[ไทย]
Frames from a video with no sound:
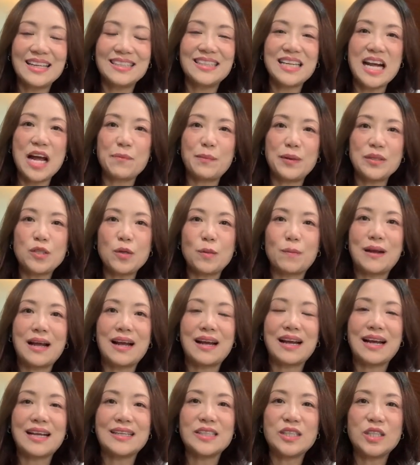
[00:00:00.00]
จากประสบการ
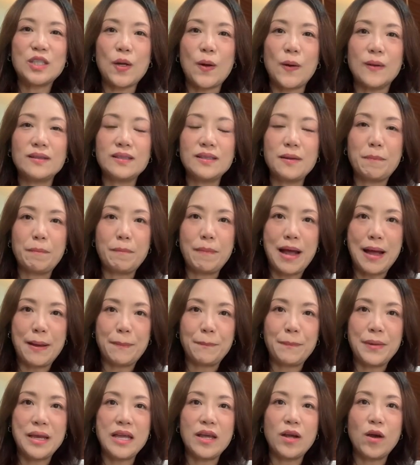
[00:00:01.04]
ณ์การสอน
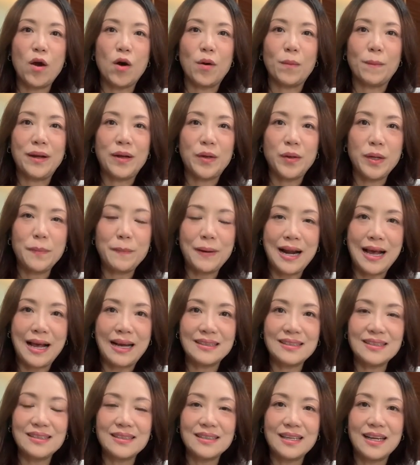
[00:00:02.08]
18 ปีของ Melody Plus